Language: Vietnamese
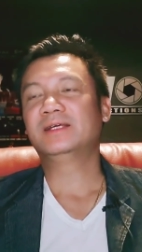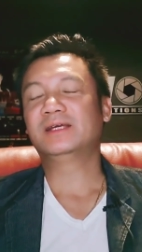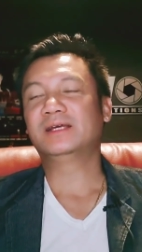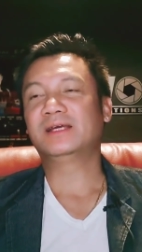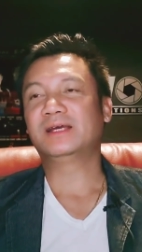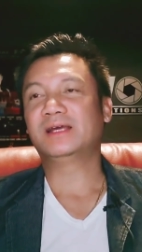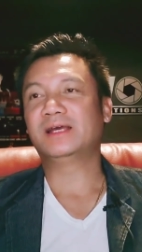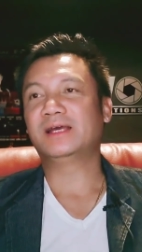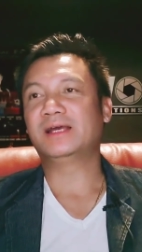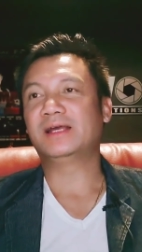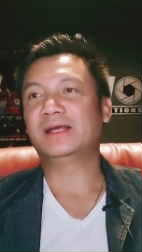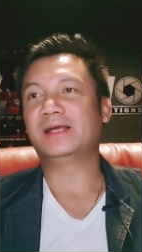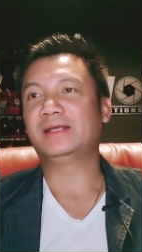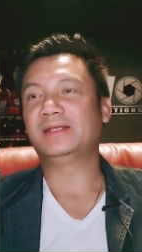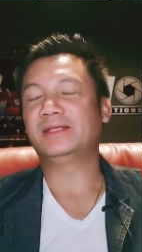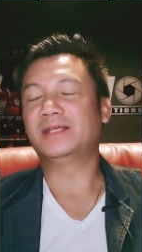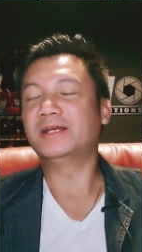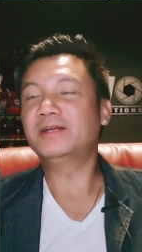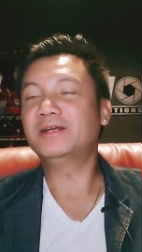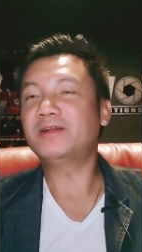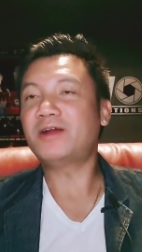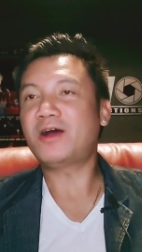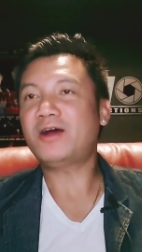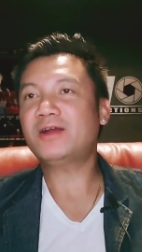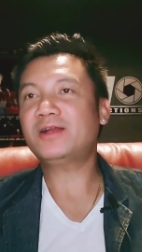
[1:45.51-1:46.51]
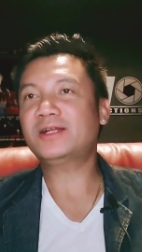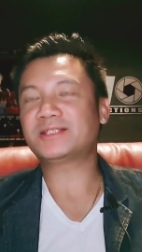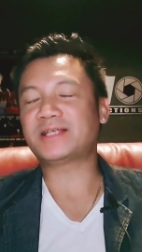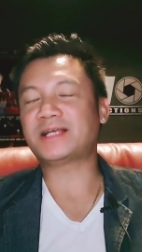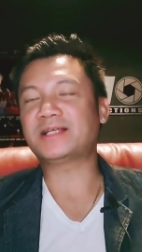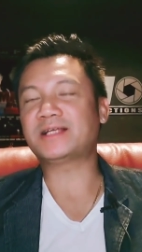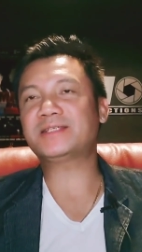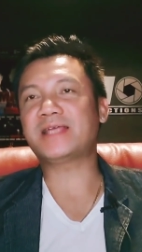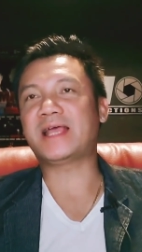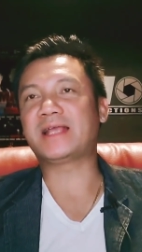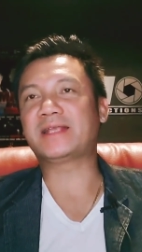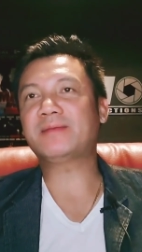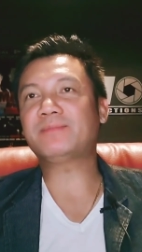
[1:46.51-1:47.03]
à, giữ đó để sẵn
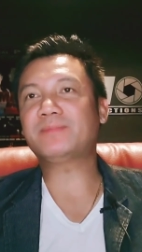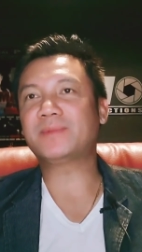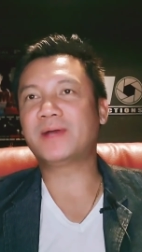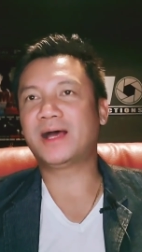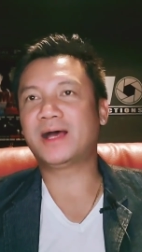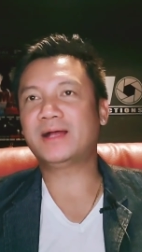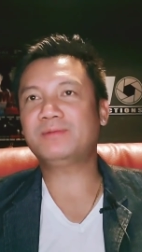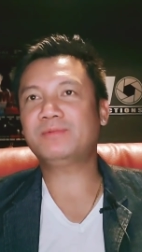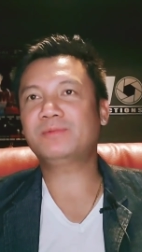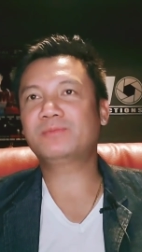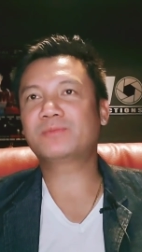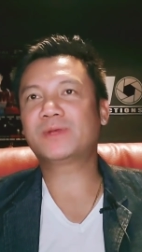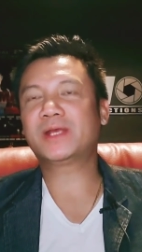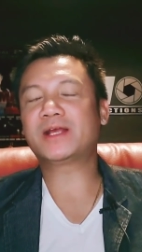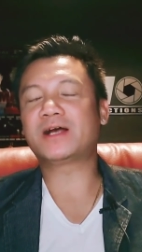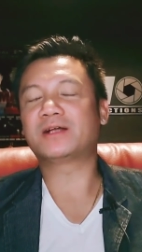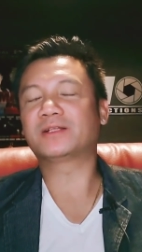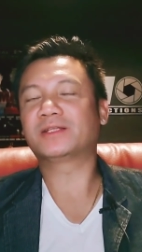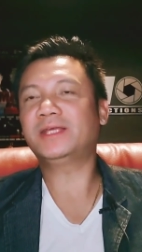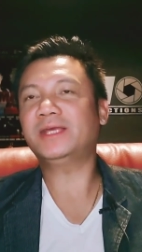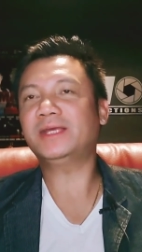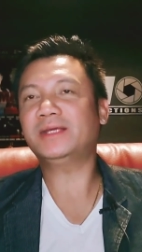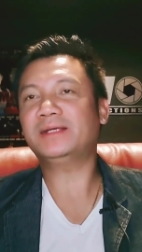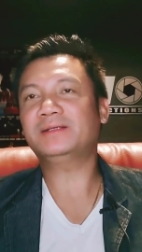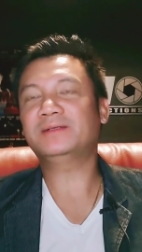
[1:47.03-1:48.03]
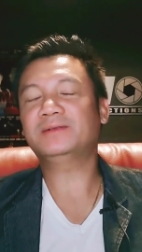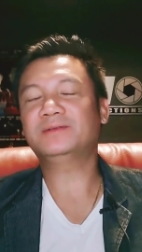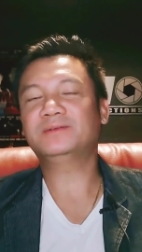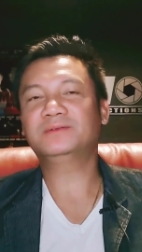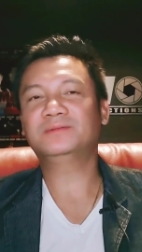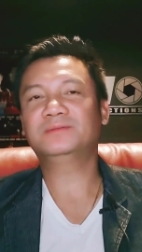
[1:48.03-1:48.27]
sàng giúp đỡ khi cần thiết